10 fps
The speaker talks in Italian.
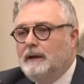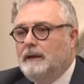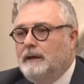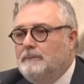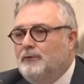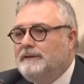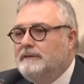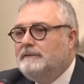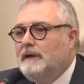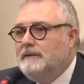di
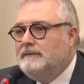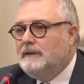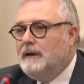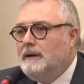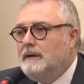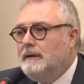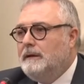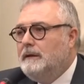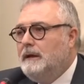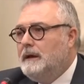lasciare la Toscana.
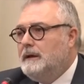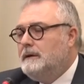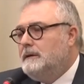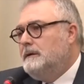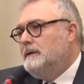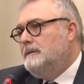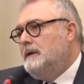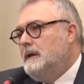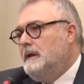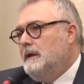Ora invece, con il
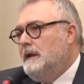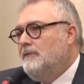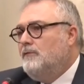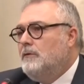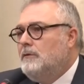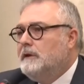nuovo stabilimento,